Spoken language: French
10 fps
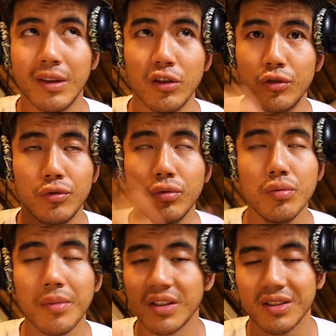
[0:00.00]
des jus,
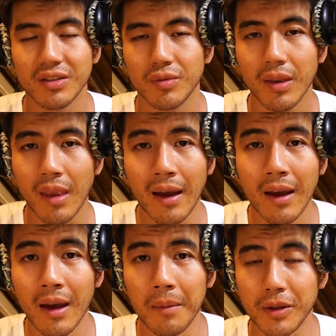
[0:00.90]
machin chouette,
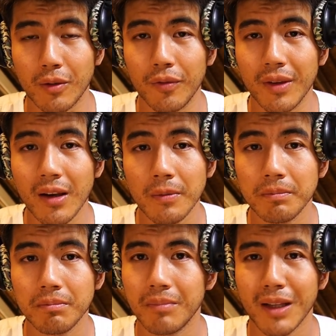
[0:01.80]
parce qu'au final,
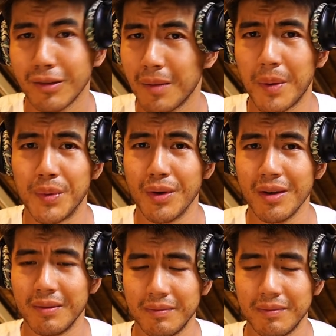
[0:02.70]
bah, tu n'en as pas besoin.